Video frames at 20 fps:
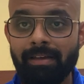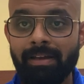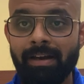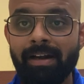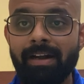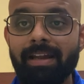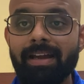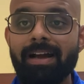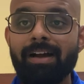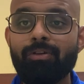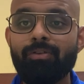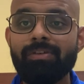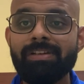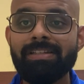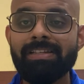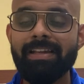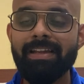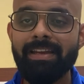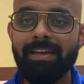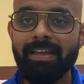इंडिया को
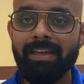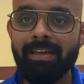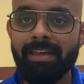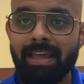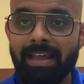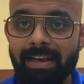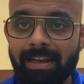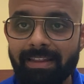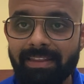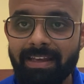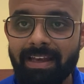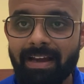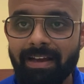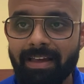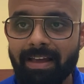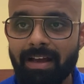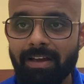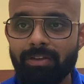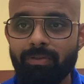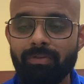इसलिए नहीं खेलने दिया
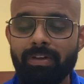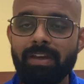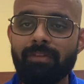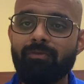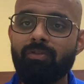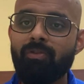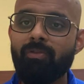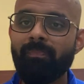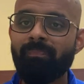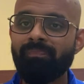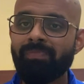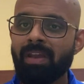गया क्योंकि वो